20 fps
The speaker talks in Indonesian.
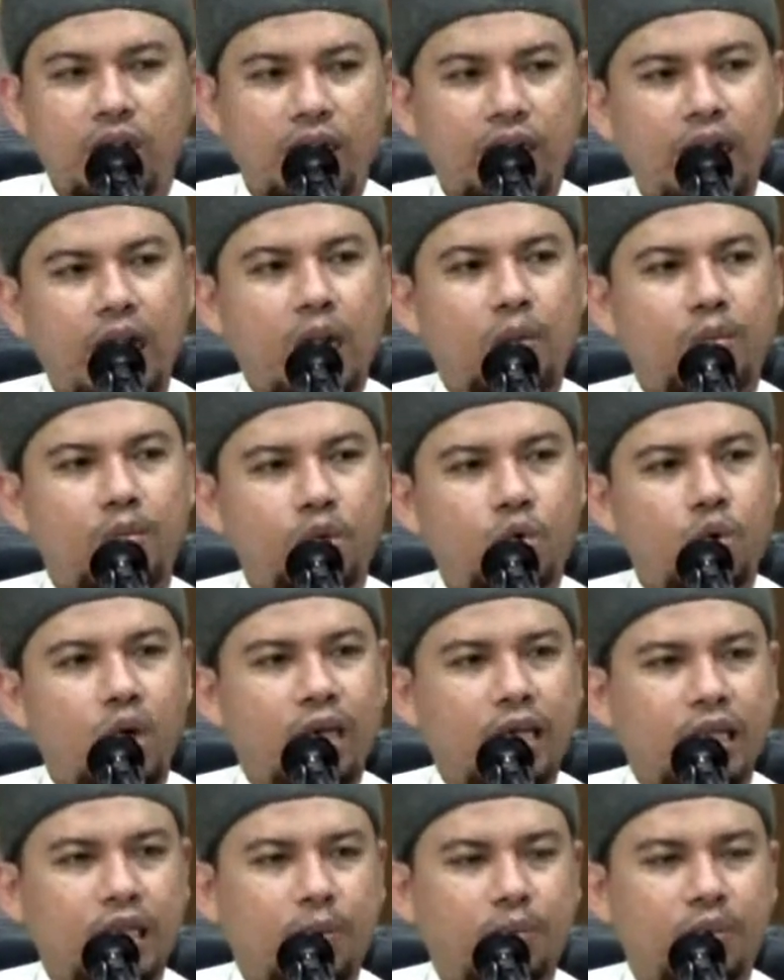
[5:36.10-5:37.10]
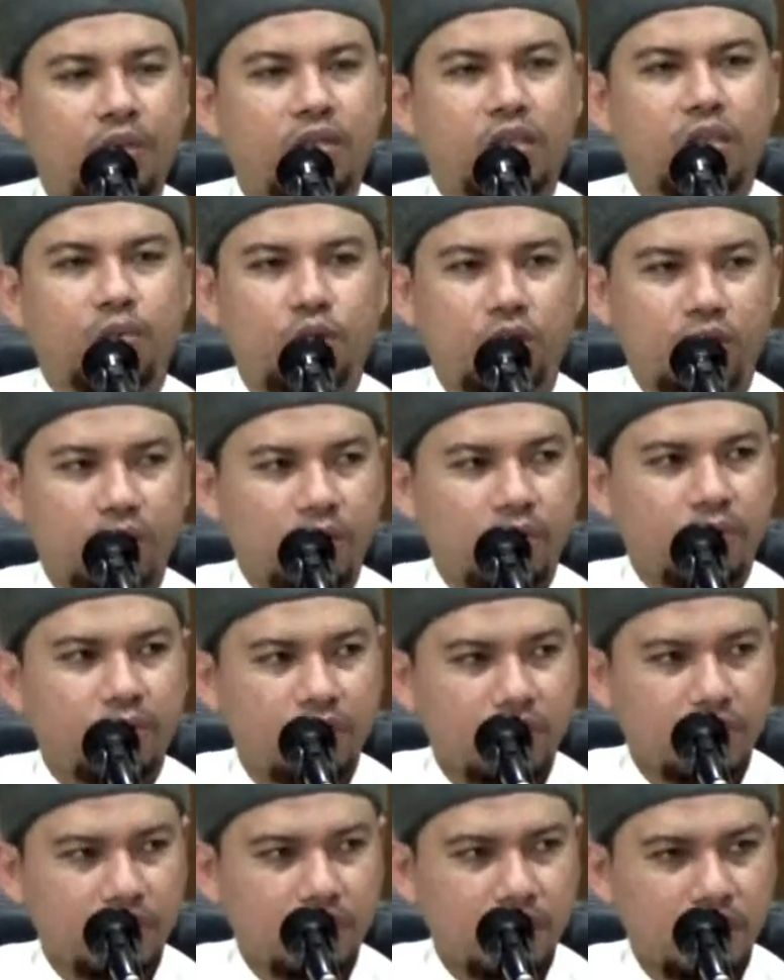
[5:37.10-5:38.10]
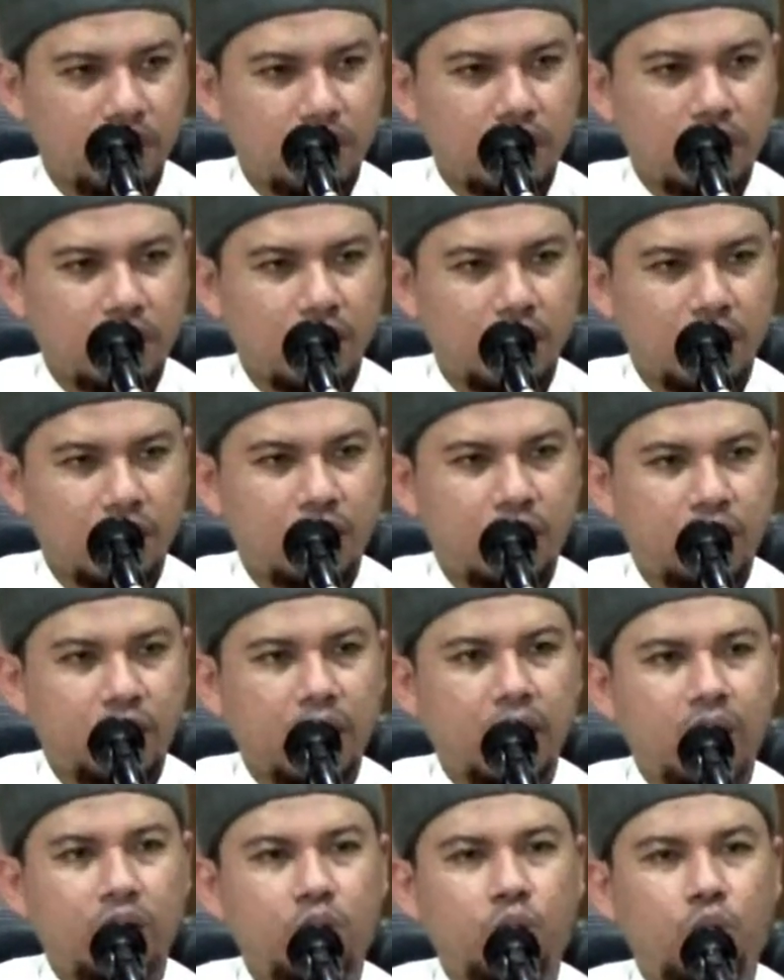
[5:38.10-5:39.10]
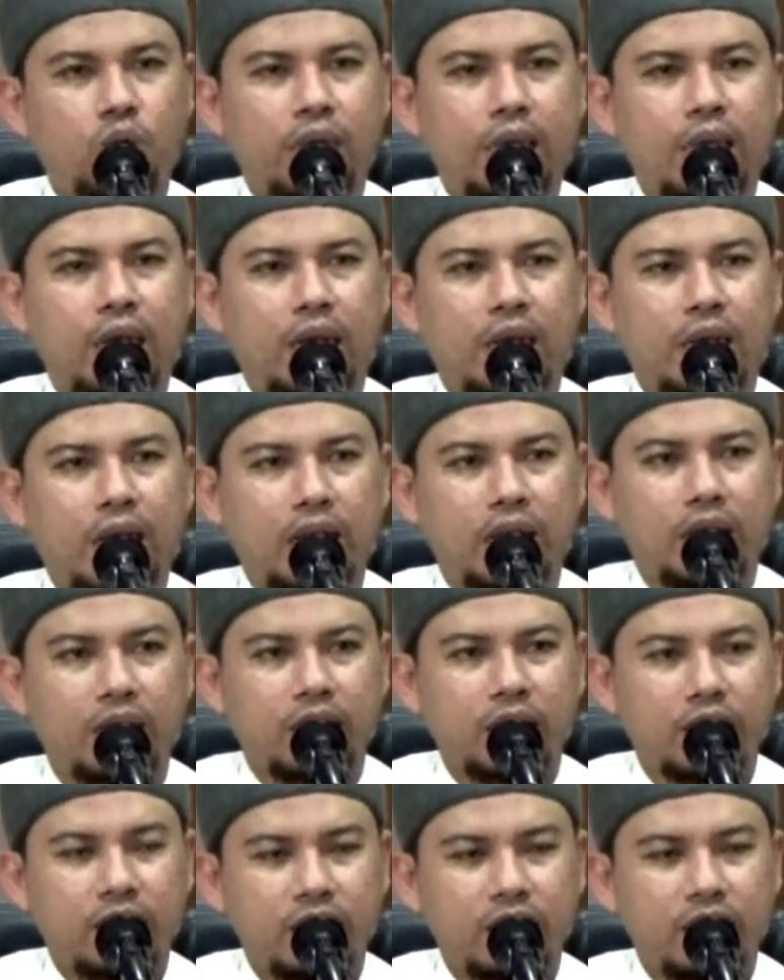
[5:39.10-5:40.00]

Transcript: Di dalam dua kitab tersebut dinukilkan